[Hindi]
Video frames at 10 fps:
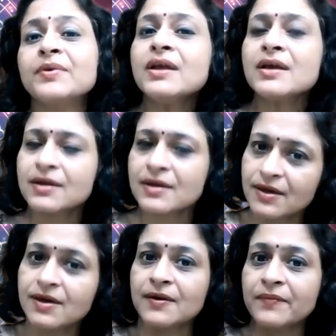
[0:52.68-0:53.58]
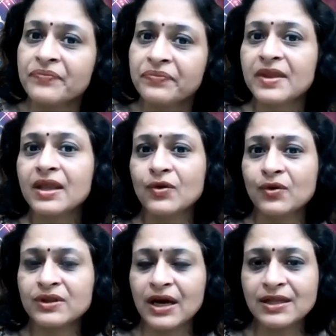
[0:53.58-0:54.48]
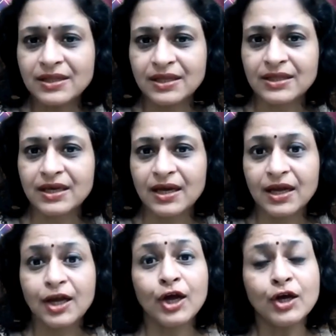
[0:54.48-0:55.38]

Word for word: का भी योगदान देता है